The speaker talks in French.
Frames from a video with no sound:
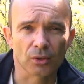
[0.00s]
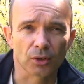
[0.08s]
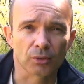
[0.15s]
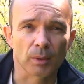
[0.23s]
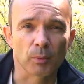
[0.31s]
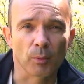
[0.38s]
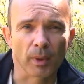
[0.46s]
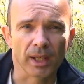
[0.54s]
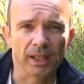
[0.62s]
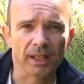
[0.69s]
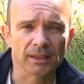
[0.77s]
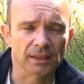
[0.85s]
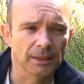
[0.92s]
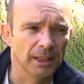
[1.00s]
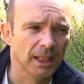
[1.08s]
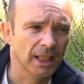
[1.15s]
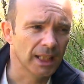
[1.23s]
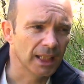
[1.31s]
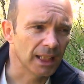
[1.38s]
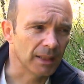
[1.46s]
que ce soit à peu près net,
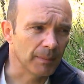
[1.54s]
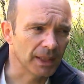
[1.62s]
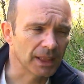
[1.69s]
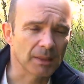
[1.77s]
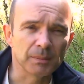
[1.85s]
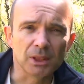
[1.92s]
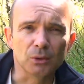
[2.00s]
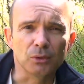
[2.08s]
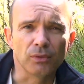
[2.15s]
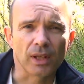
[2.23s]
et mettre un petit coup de